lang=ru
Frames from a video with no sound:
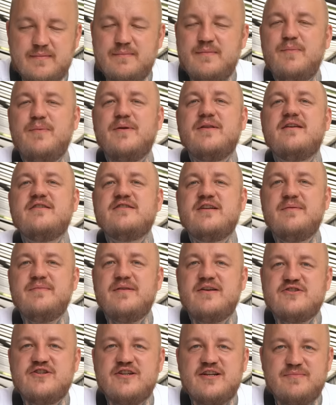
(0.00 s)
Мы продолжаем
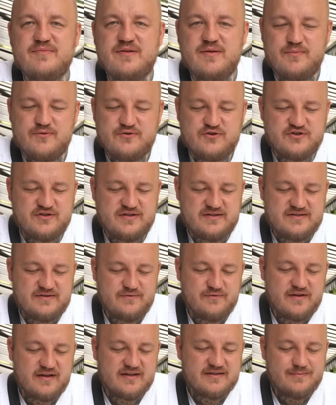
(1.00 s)
наше рыбное путешествие.
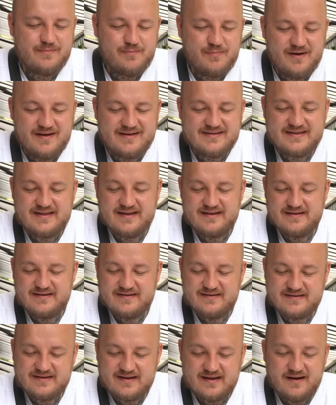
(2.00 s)
У нас паста
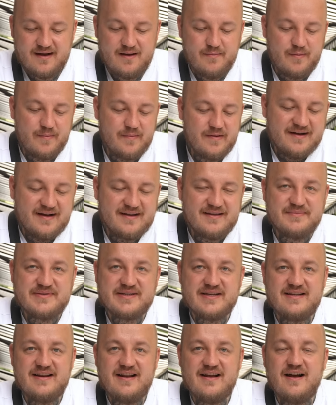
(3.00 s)
с крабом. Как нам
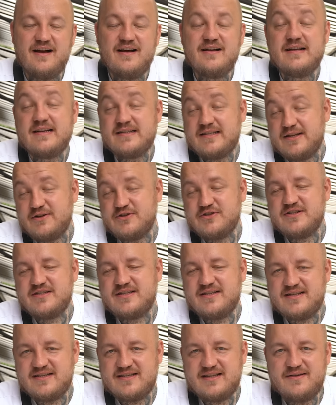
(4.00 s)
сказали, осторожно,
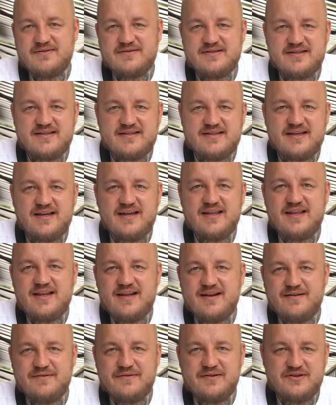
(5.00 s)
Станислав, здесь
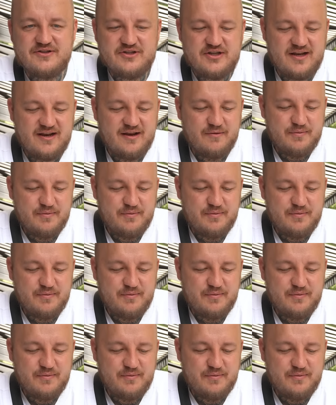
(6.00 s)
дегидрированный чили